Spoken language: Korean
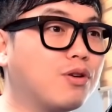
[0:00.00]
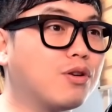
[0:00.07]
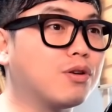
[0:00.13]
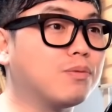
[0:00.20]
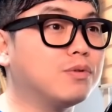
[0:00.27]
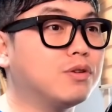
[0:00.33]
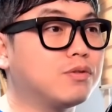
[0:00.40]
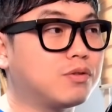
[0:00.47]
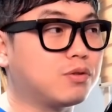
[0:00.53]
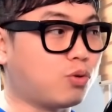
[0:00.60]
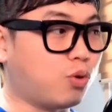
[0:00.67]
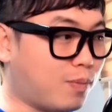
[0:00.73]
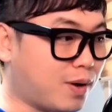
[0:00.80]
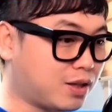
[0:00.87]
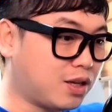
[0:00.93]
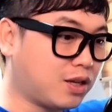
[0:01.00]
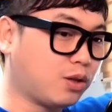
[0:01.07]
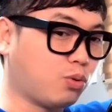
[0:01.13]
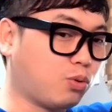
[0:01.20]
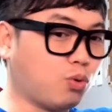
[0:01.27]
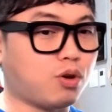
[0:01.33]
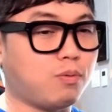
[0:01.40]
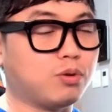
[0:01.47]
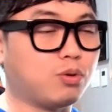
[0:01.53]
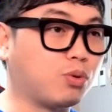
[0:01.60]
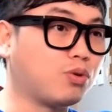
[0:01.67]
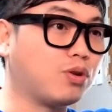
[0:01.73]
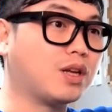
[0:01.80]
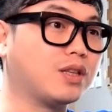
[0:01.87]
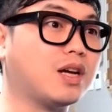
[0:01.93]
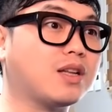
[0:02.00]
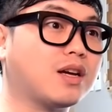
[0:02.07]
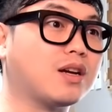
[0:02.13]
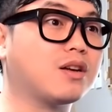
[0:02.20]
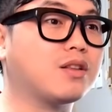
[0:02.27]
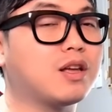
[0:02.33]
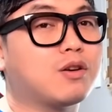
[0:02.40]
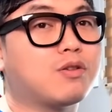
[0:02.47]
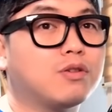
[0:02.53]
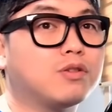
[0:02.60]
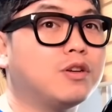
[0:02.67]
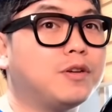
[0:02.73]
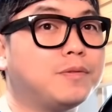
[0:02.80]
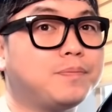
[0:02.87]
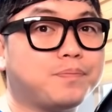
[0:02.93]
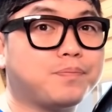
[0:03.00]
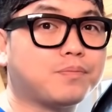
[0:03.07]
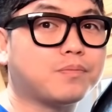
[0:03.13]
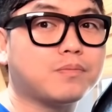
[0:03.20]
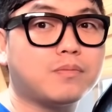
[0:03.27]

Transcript: 여러분 도마다 이렇게 도쿄면 도쿄 이렇게 다 다르게 돼 있거든